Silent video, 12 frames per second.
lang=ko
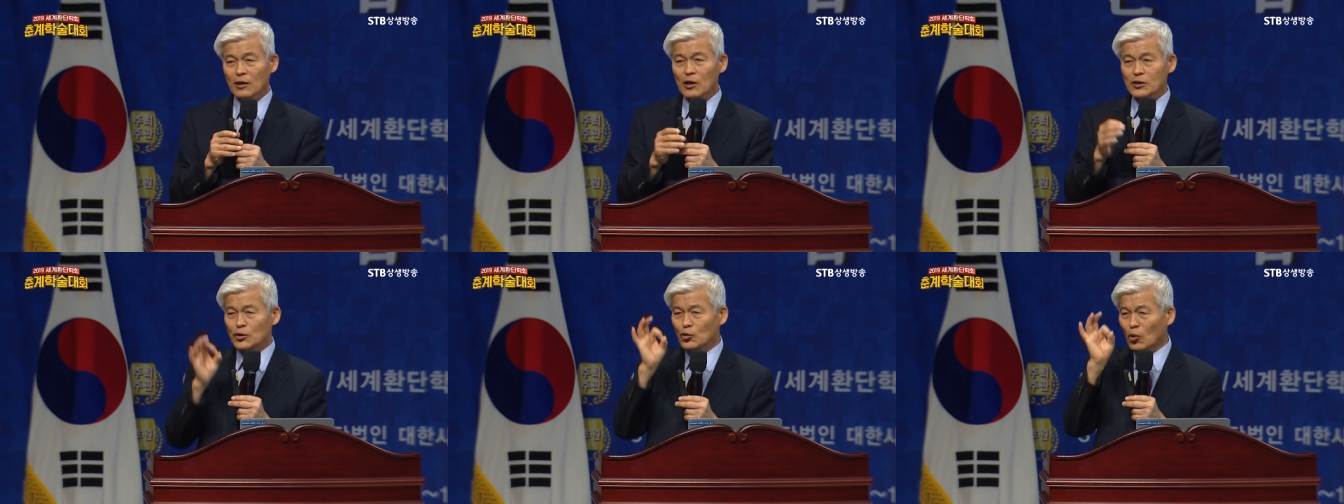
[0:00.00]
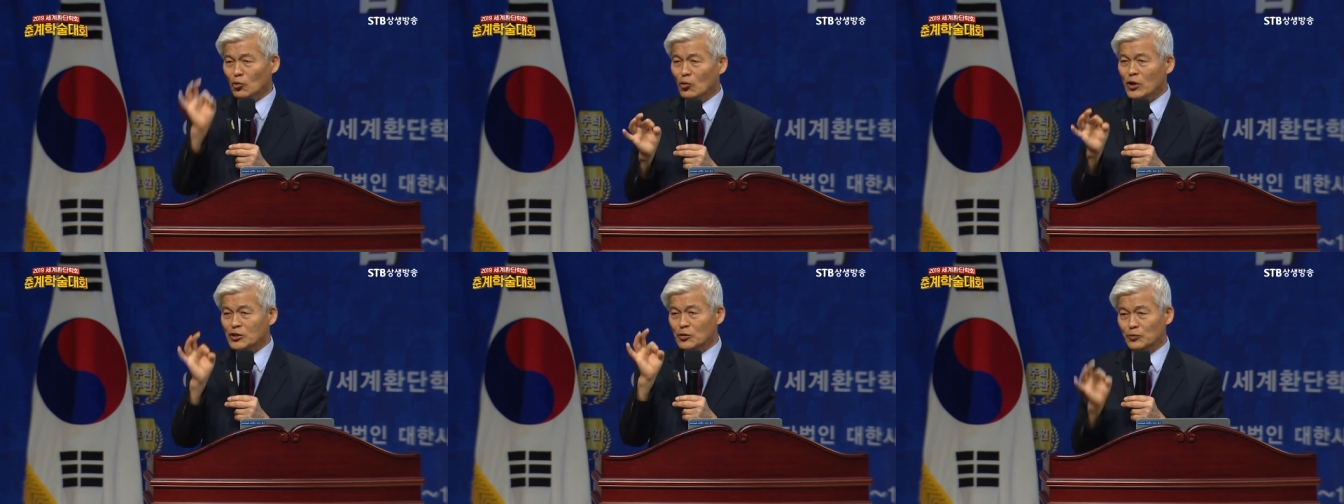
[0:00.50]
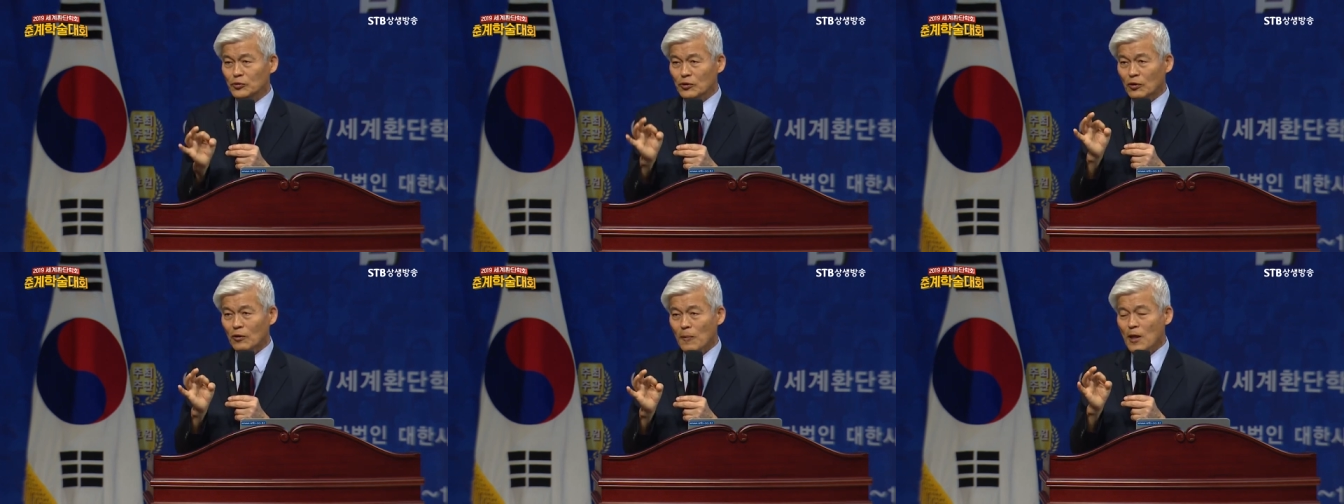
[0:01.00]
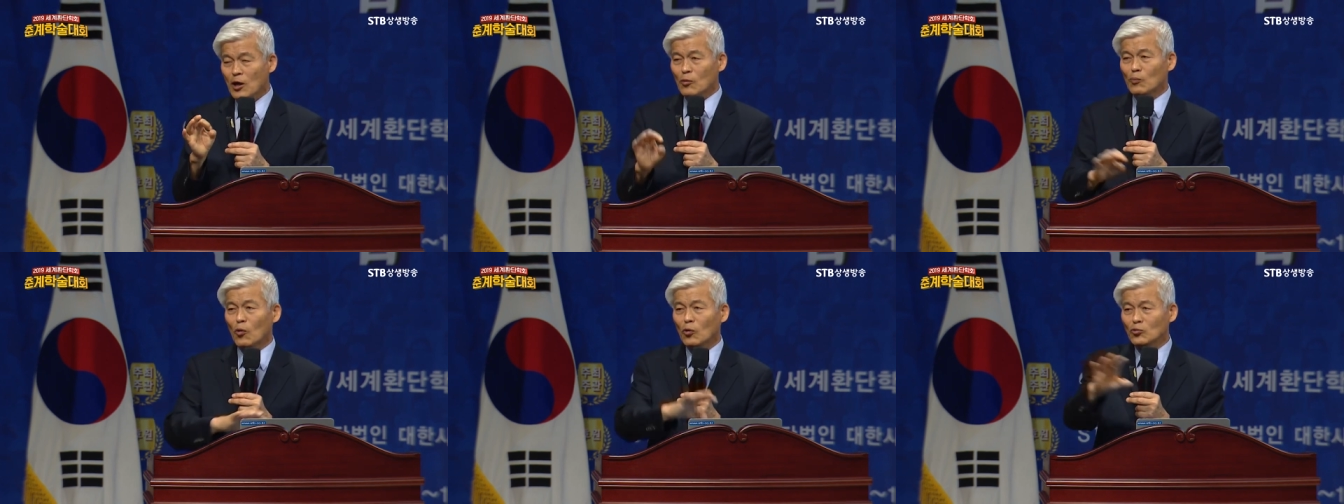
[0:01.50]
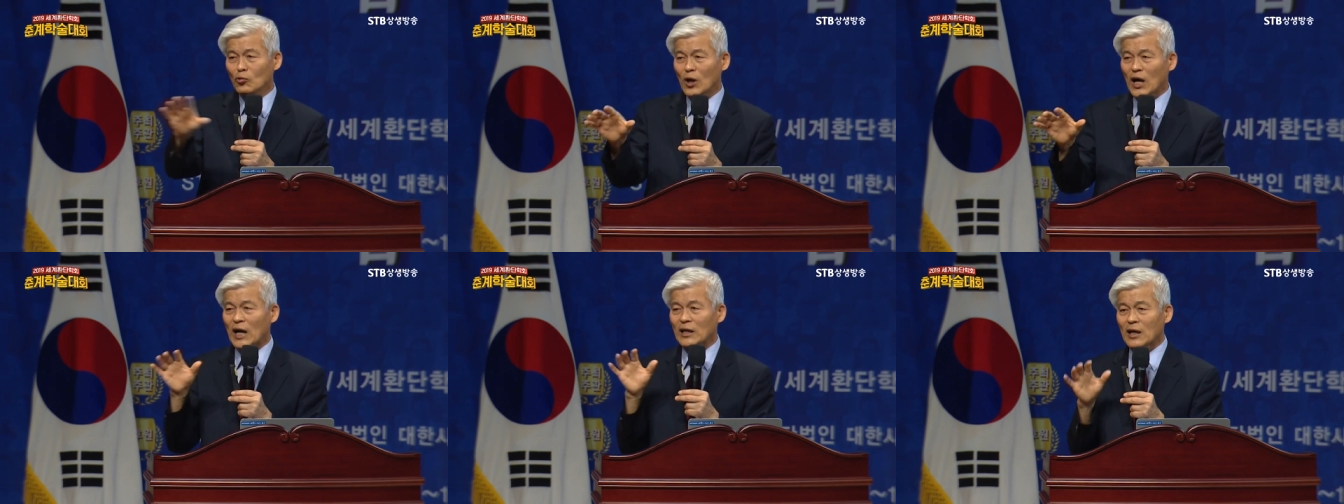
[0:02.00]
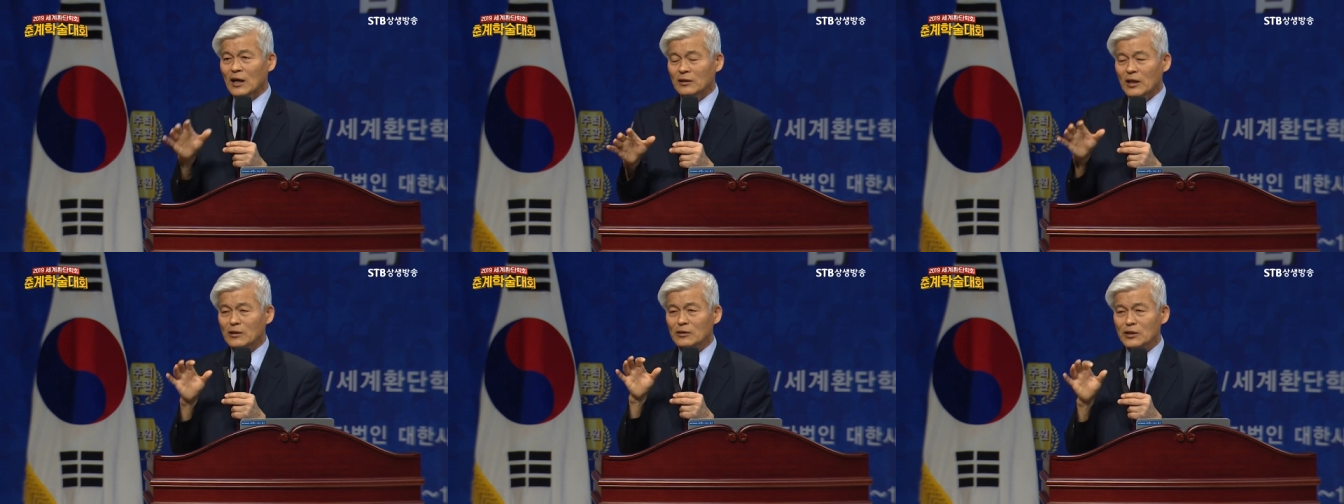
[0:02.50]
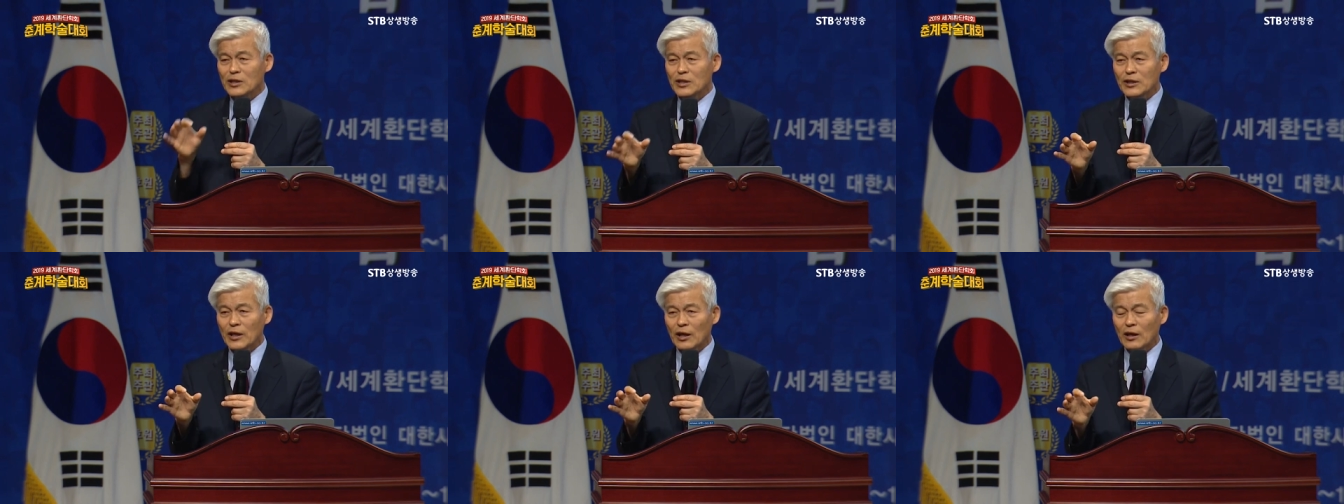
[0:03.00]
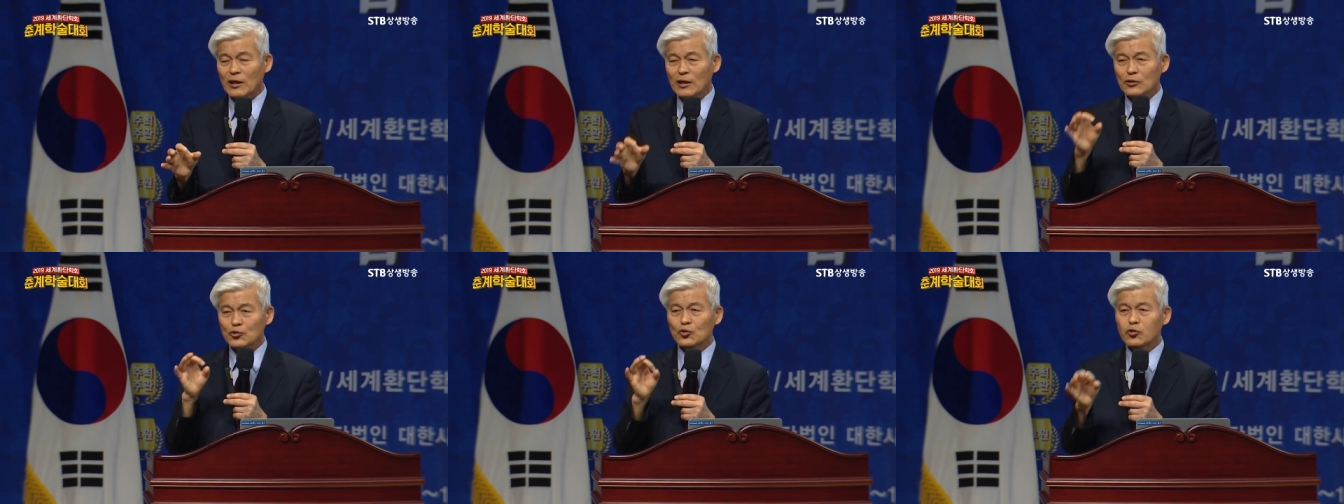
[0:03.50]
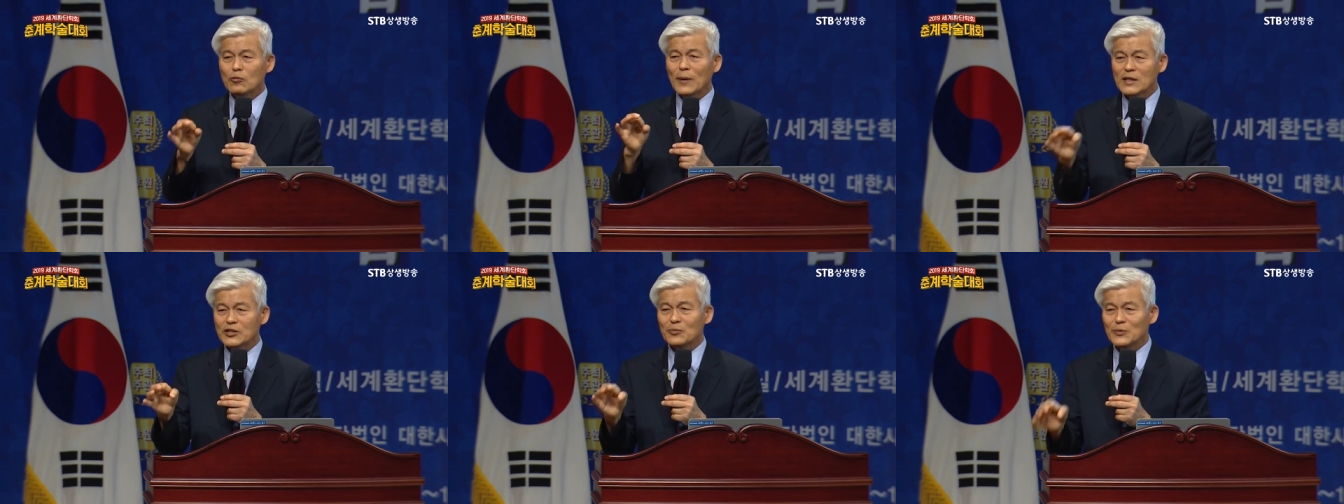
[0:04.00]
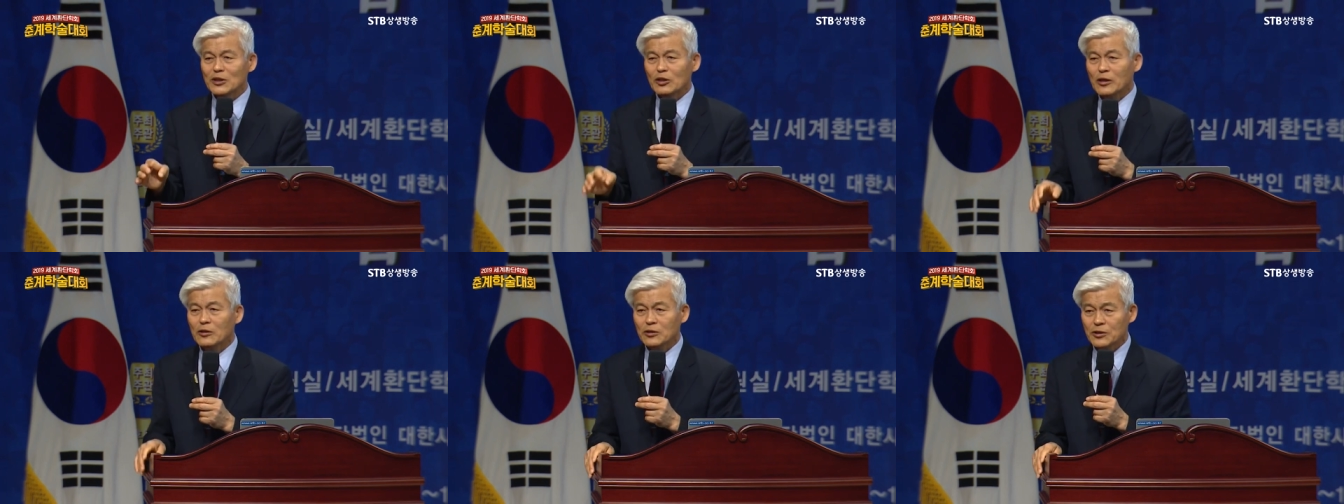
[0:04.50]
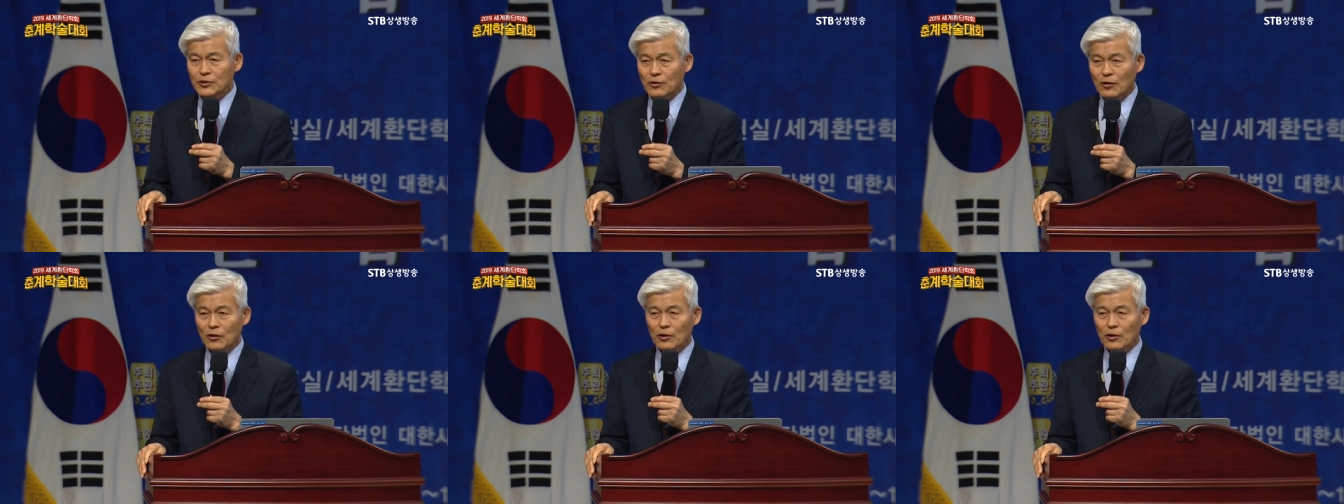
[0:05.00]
그래서 효도에서부터 모두가 하나 되는 길에 출발점이 되는 것이죠.